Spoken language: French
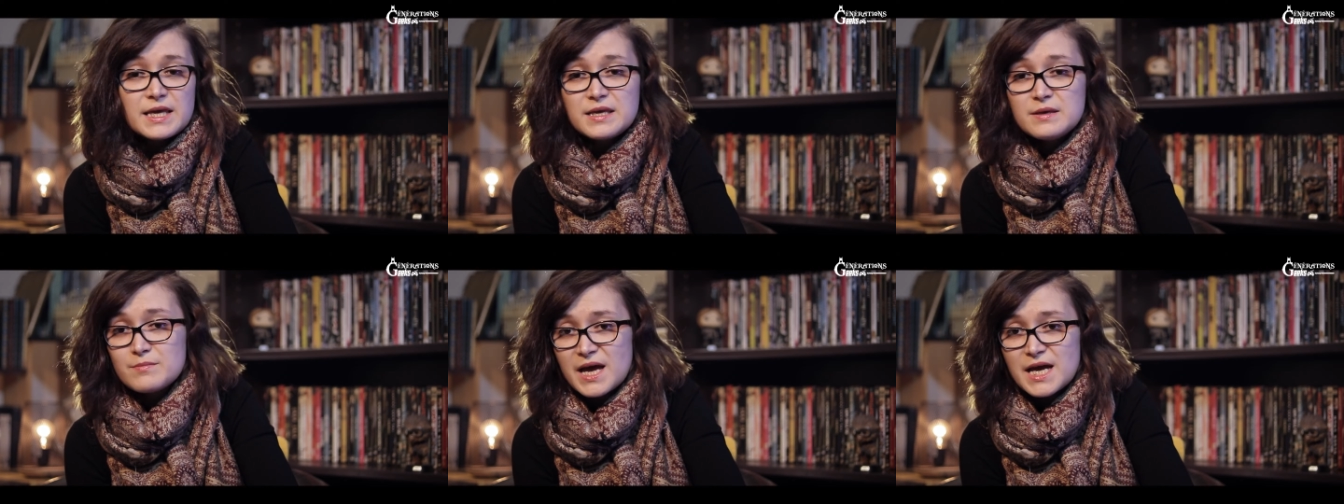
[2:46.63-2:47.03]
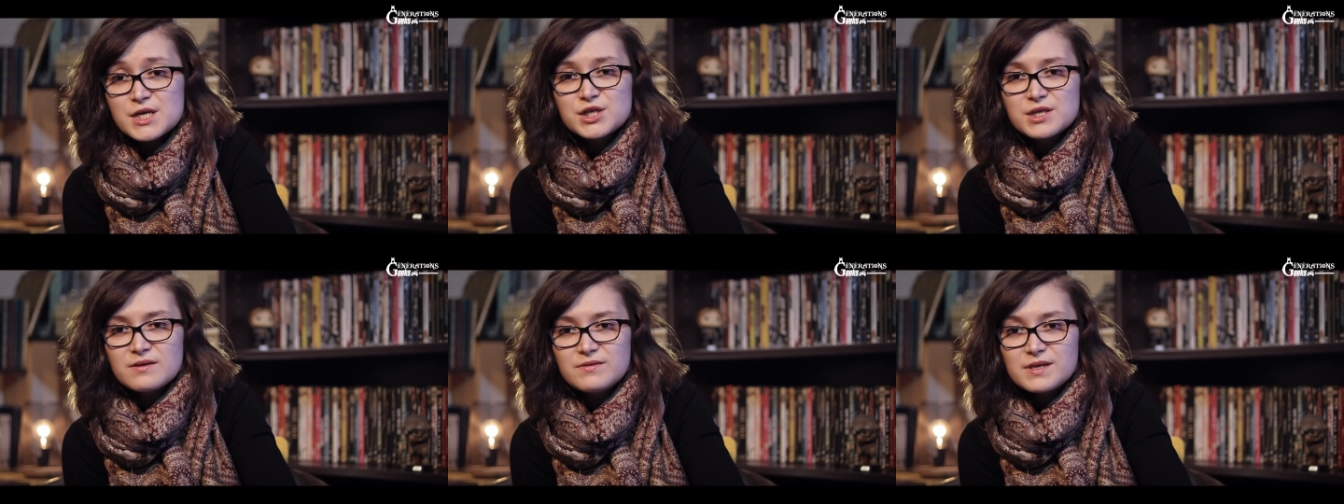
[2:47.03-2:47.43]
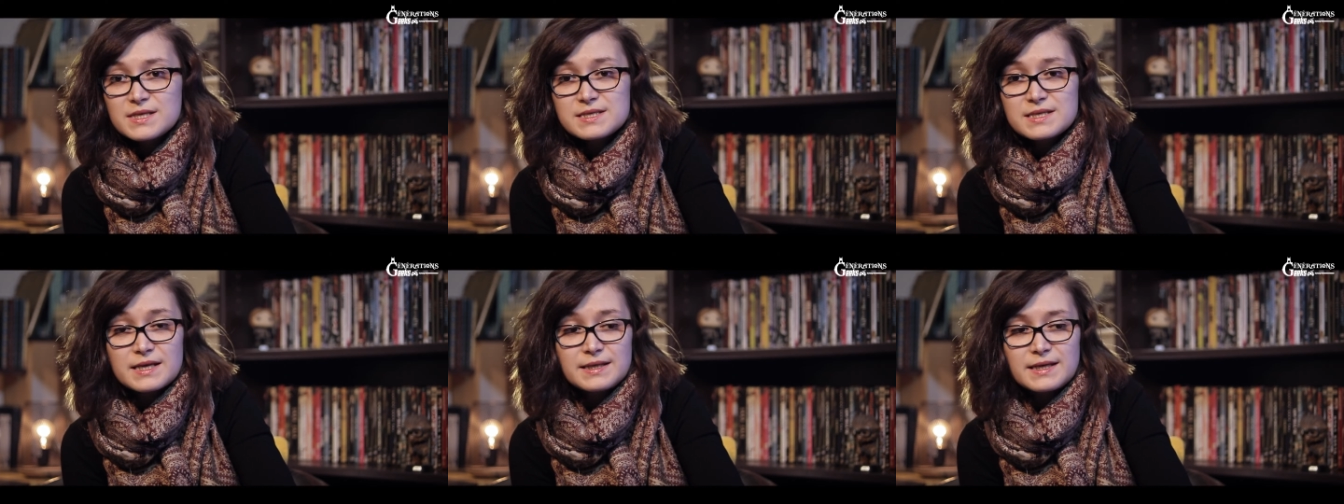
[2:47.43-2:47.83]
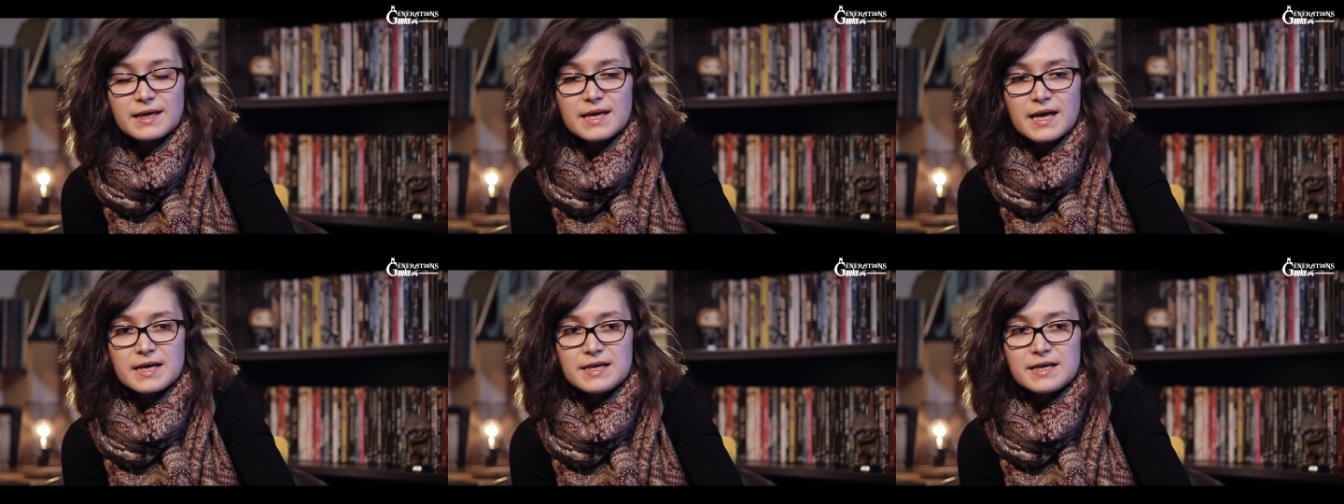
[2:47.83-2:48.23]
Images qui viennent
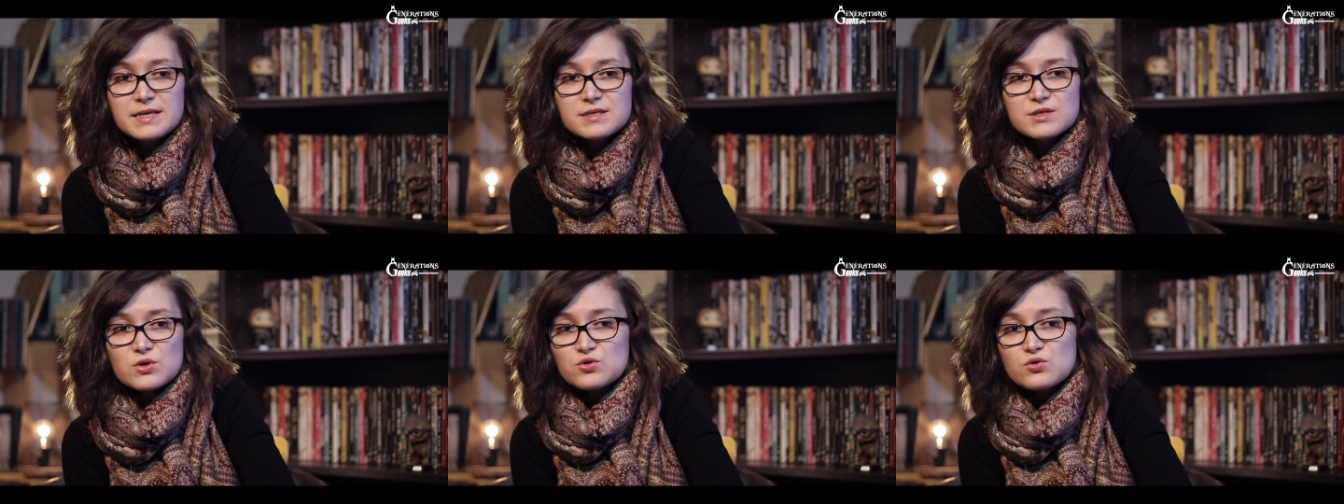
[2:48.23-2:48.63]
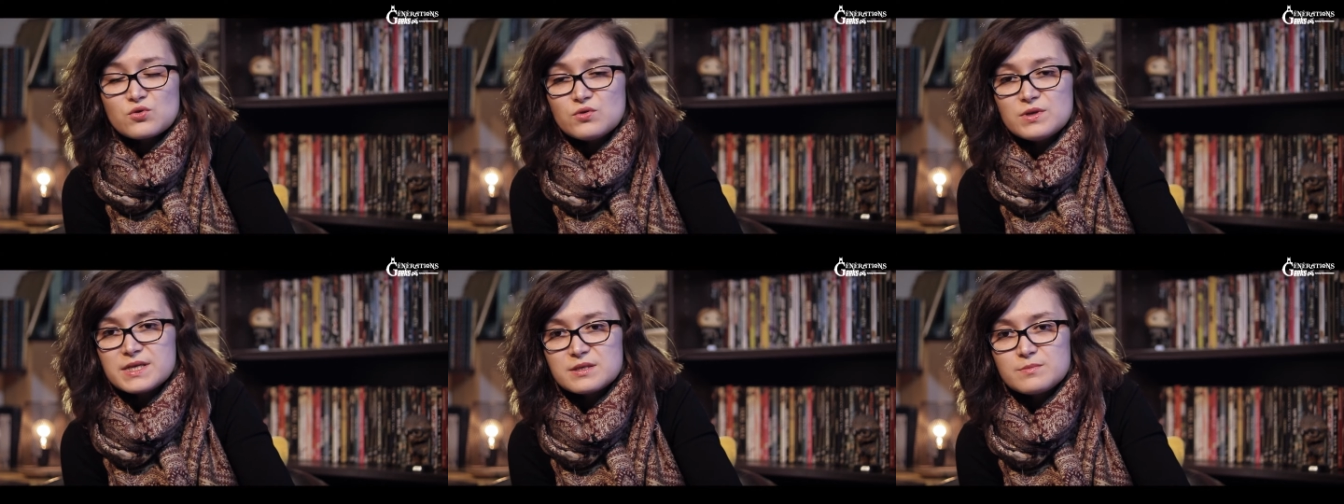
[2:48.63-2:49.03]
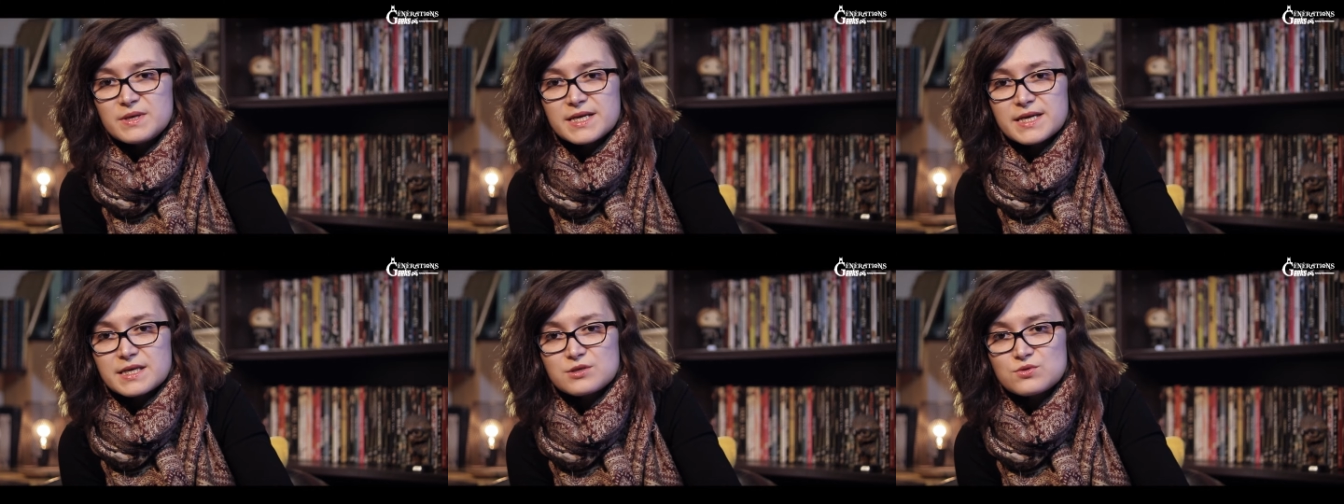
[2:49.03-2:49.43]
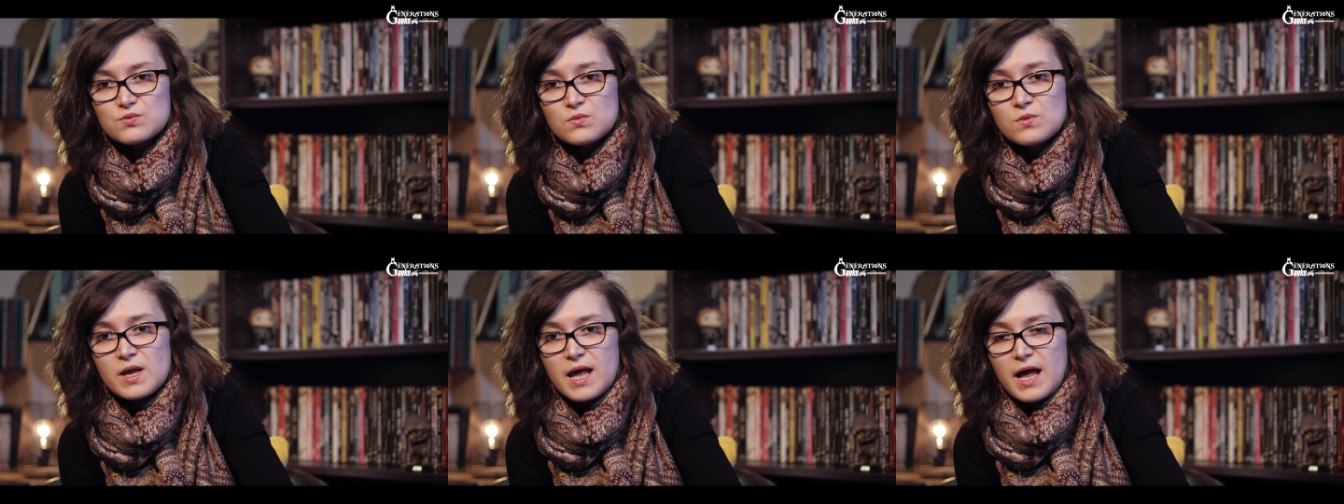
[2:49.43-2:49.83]
s'intercaler sans aucune
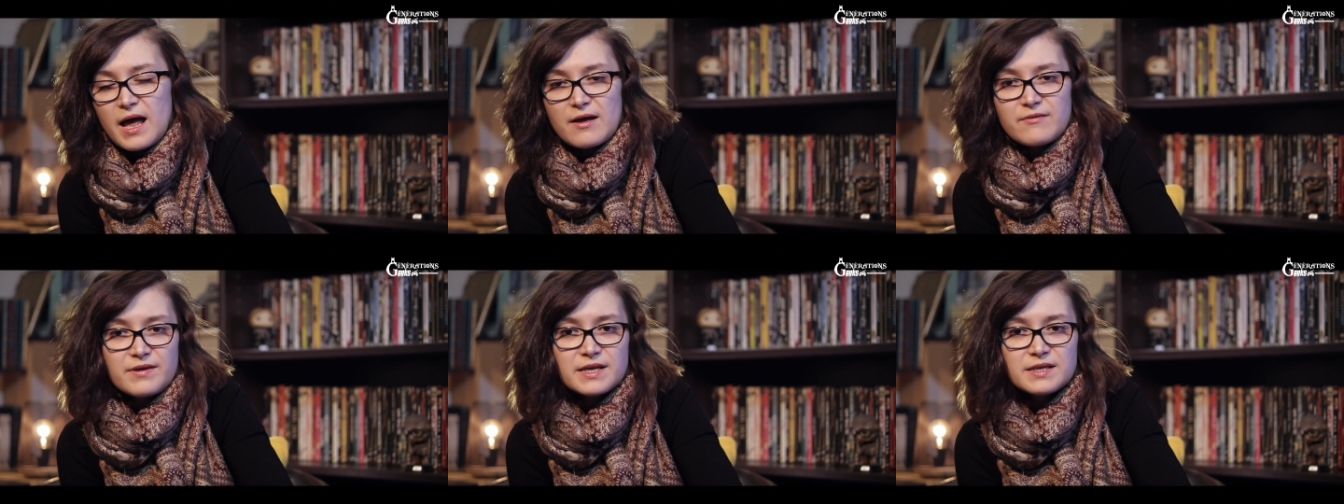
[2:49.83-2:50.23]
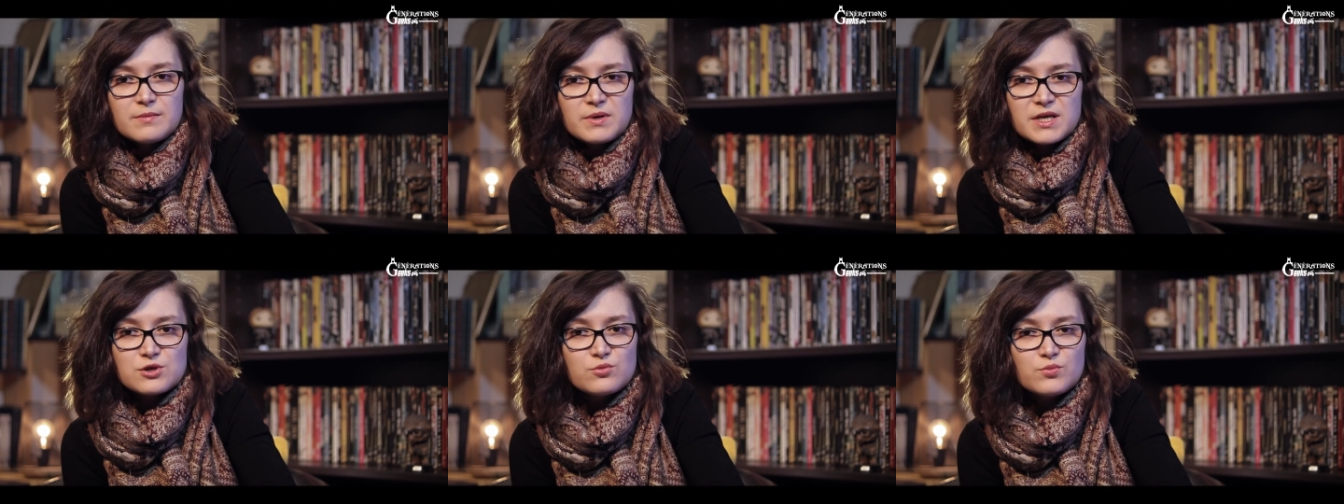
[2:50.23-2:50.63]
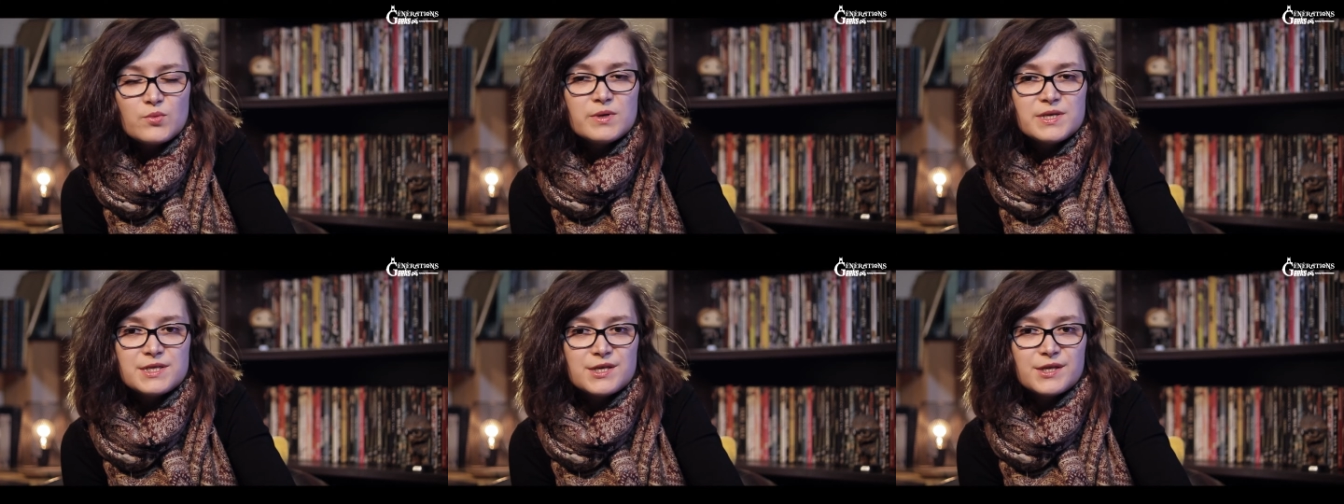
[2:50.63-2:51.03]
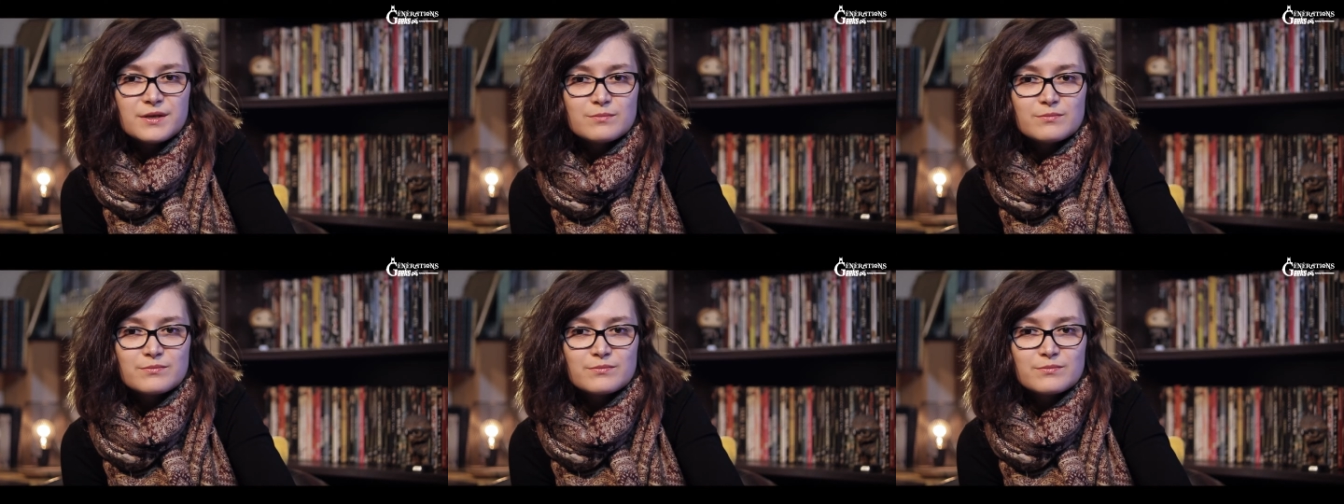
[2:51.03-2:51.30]
explication avec des plages de publicité.